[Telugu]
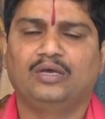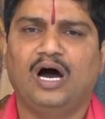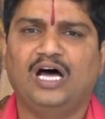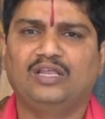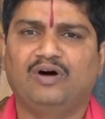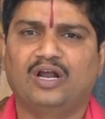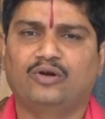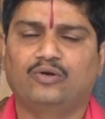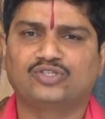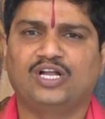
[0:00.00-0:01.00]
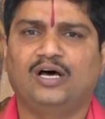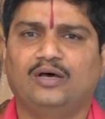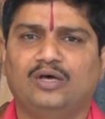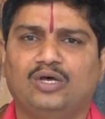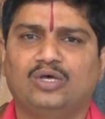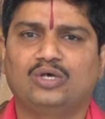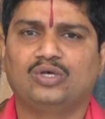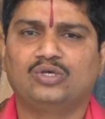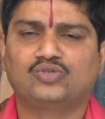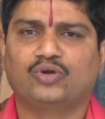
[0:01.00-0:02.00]
ఆదివారం రోజున
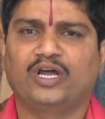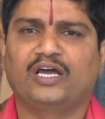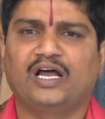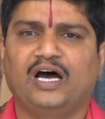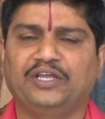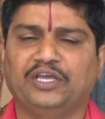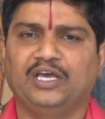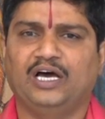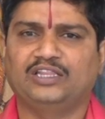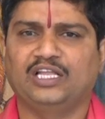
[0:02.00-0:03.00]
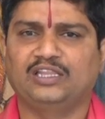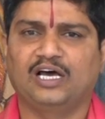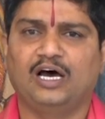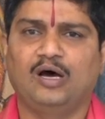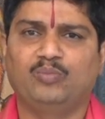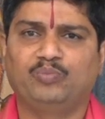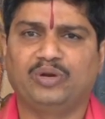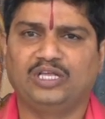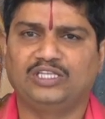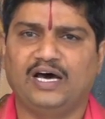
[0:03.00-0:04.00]
సూర్యగ్రహానికి అత్యంత
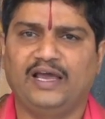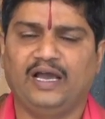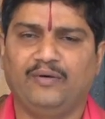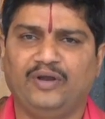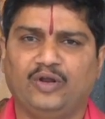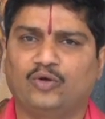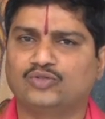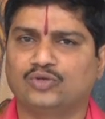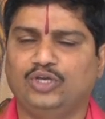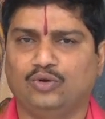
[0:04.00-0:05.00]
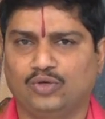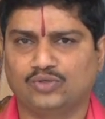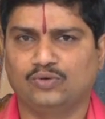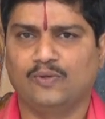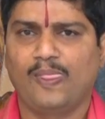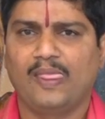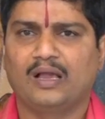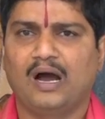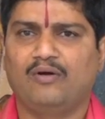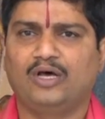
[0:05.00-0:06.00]
ప్రీతిదాయకమైన రోజు ఈరోజు
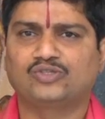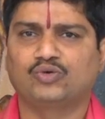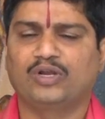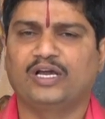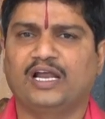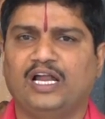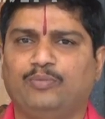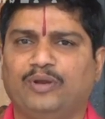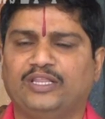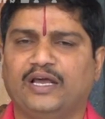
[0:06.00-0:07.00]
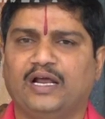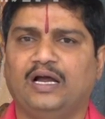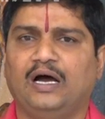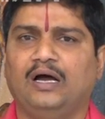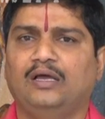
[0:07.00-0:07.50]
కావున సూర్యగ్రహాన్ని ప్రీతికరంగా